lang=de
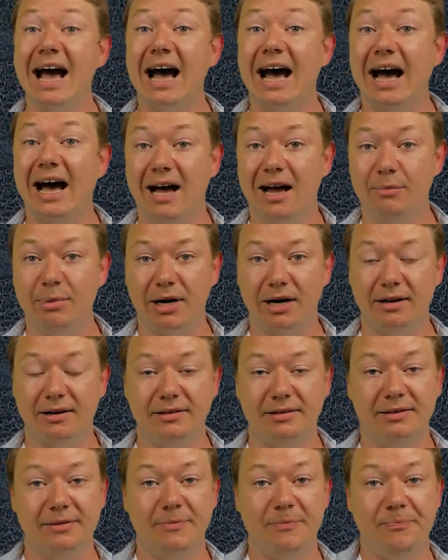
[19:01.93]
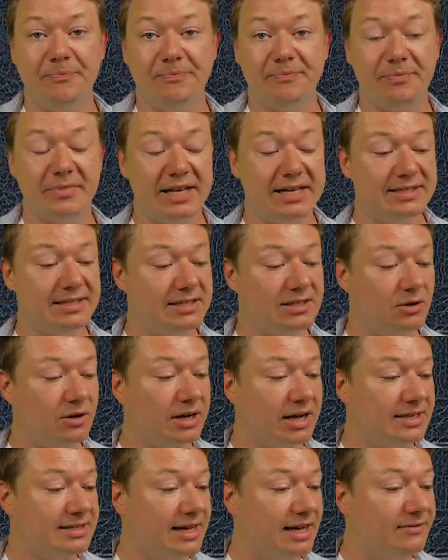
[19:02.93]
Aber ähm, es ist auch
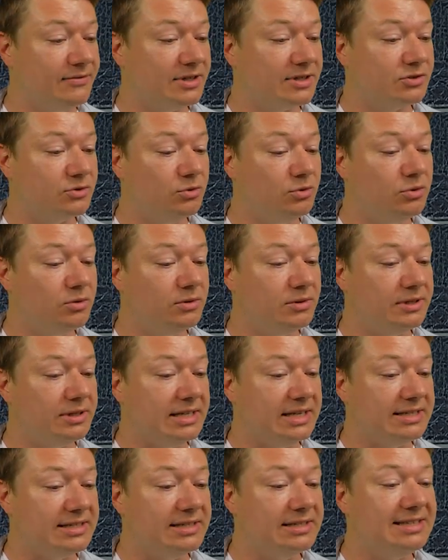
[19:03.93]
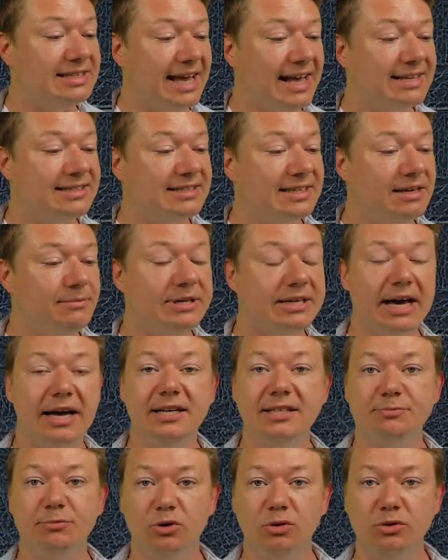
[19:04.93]
ganz einfach so, äh, es ist ein extrem
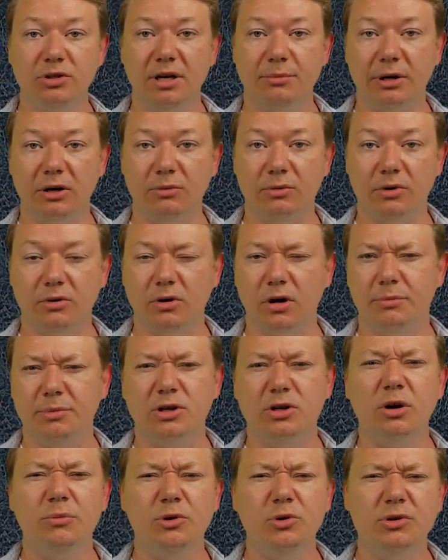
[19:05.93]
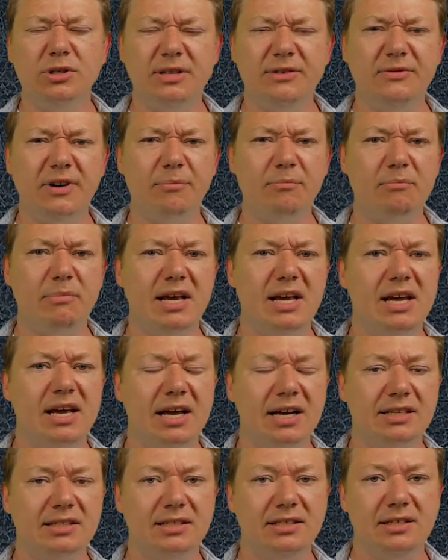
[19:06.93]
geiles Produkt dabei rumgekommen. Die Community war mega
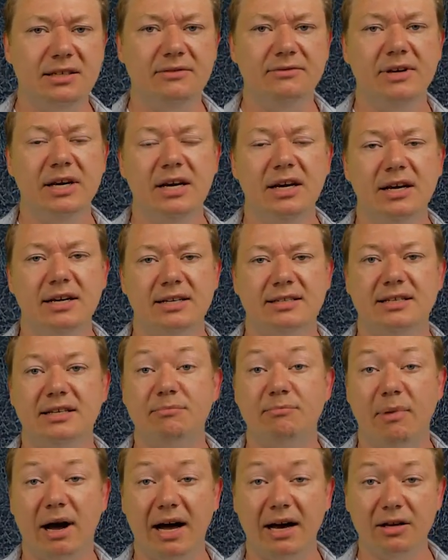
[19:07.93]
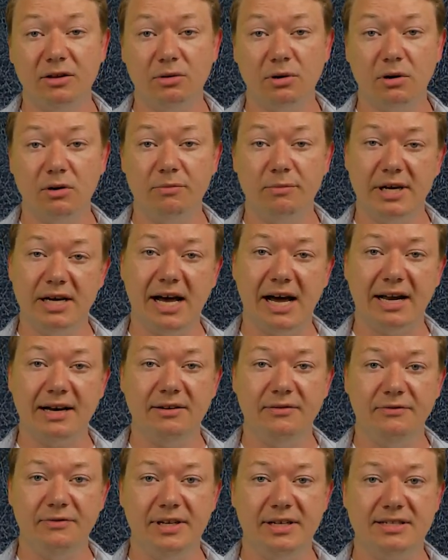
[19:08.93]
aktiv. Das hat Mario auch mega
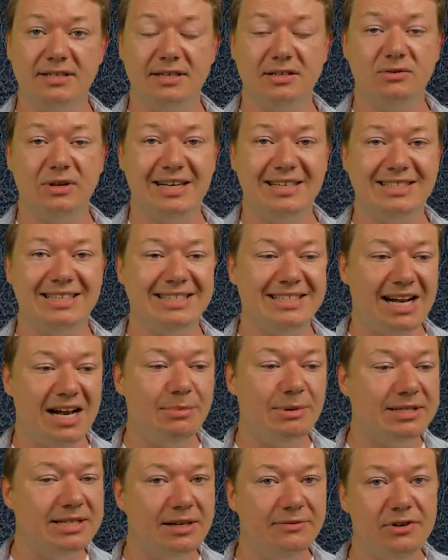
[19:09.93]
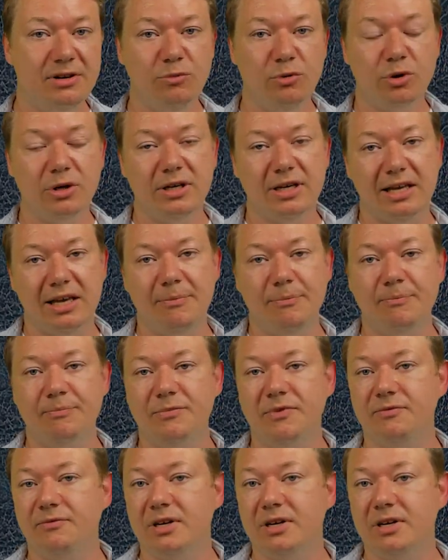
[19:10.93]
angefixt. Also er hat sich selber sehr viel Mühe gegeben.